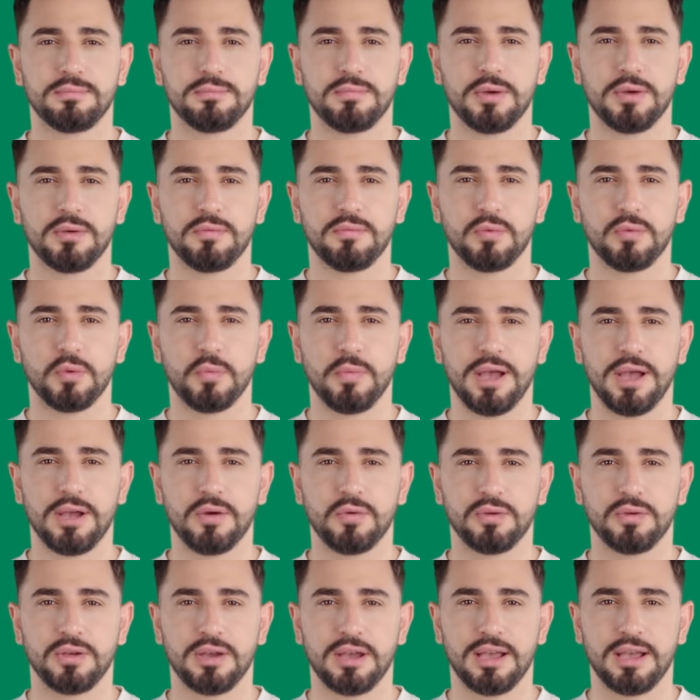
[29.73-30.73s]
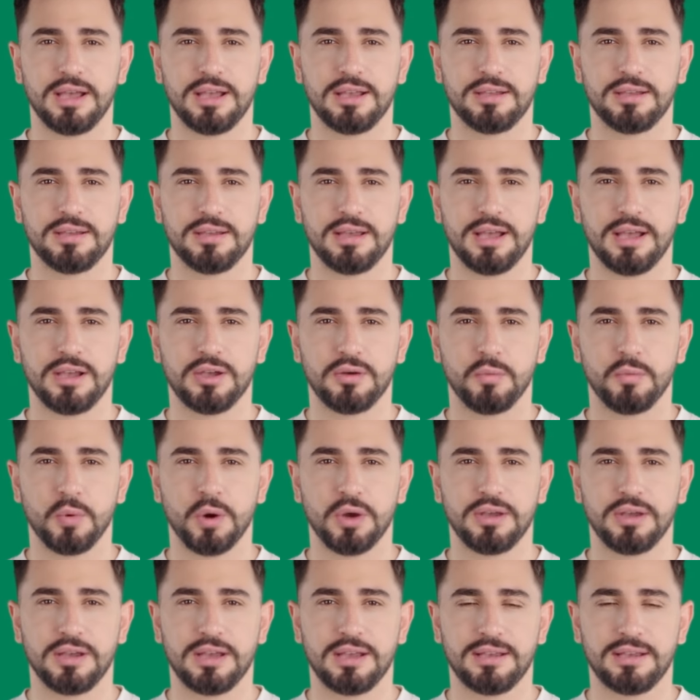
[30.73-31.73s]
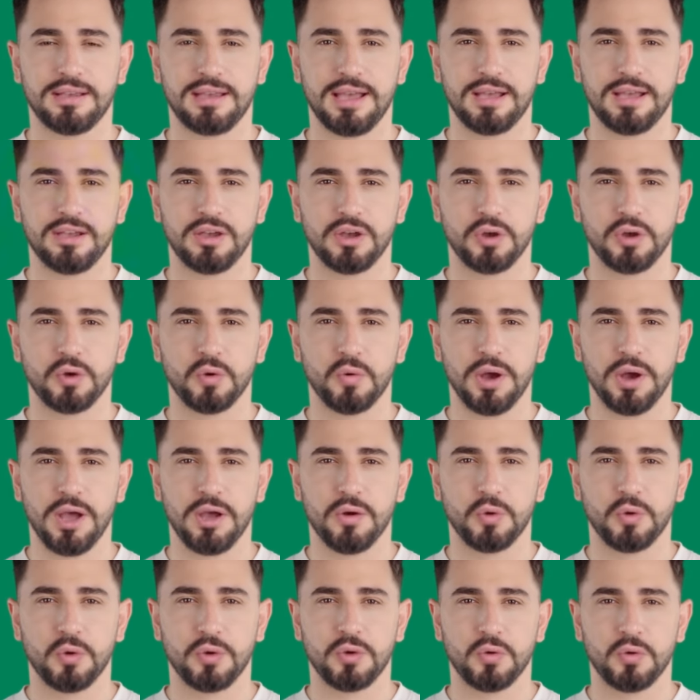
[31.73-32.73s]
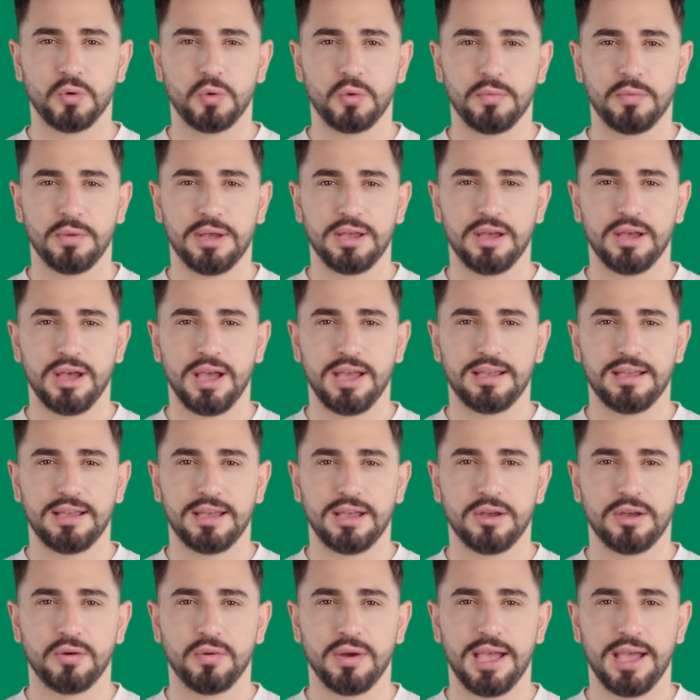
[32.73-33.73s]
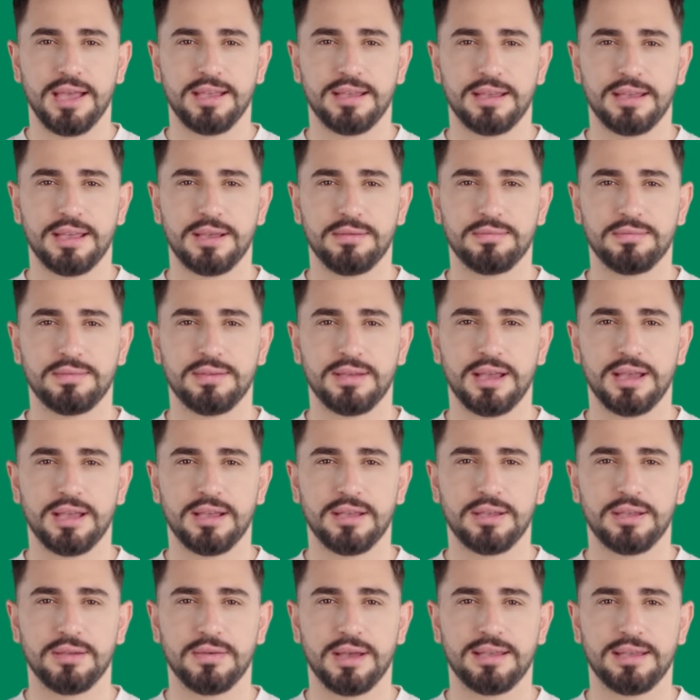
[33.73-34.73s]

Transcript: informar o seguinte: a Sporting SAD chegou a acordo com o Manchester United FC,